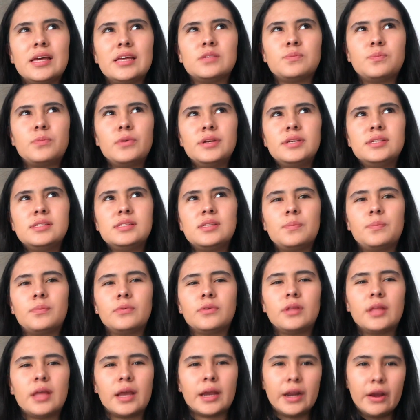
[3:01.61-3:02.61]
después te
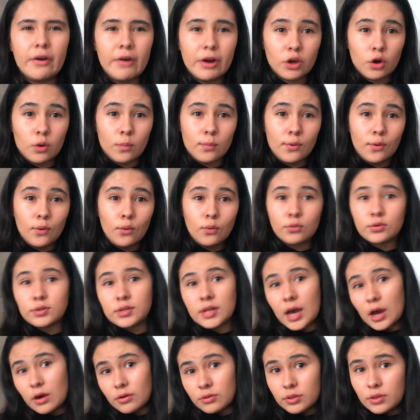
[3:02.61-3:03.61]
ponen a grabar como
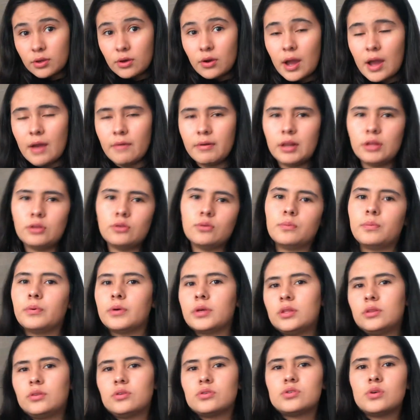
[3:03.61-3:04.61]
un audio hablando un
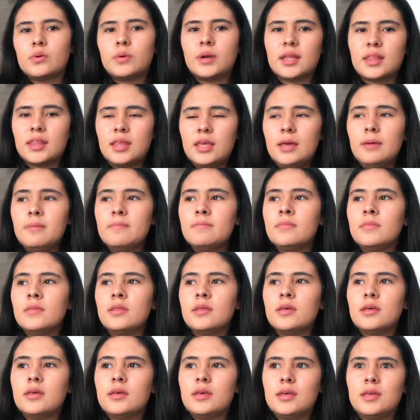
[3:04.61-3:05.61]
poquito sobre ti
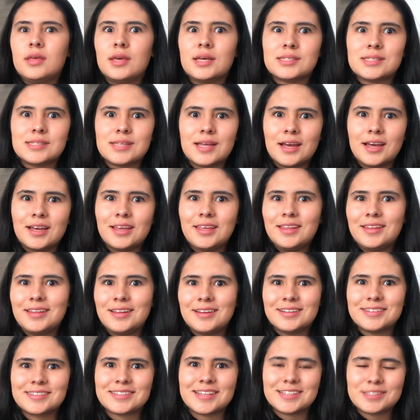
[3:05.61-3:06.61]
y ya está, y
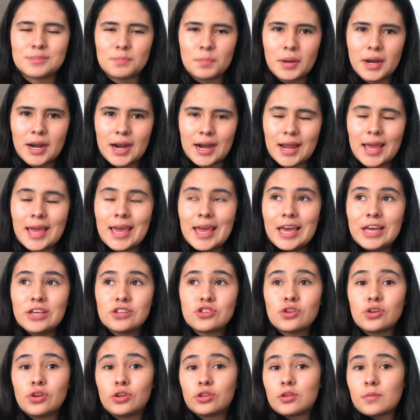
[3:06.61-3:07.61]
tienes que esperar.
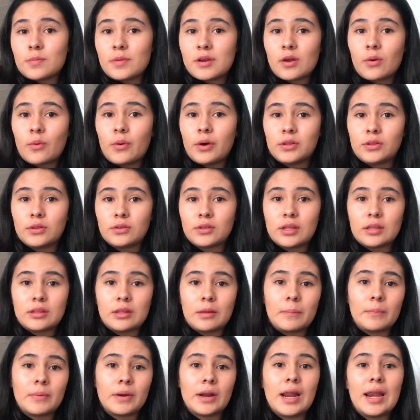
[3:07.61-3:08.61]
Eso lo toman en cuenta
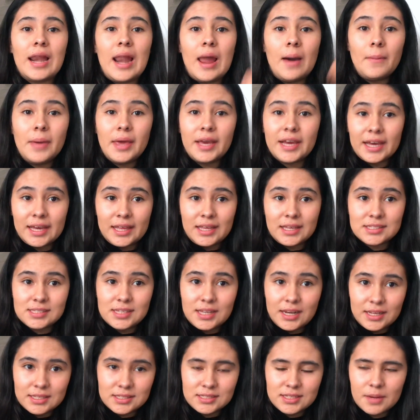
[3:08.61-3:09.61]
tanto para la beca de
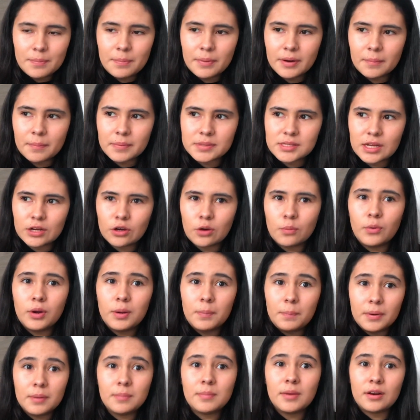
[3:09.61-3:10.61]
excelencia, para pasar como
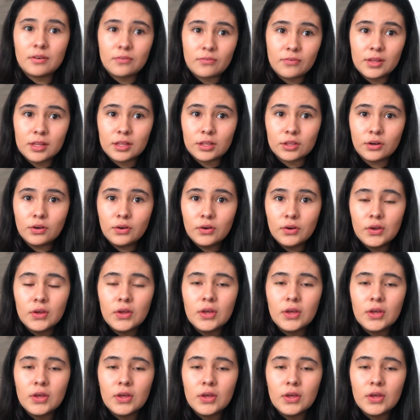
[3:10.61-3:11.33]
el primer filtro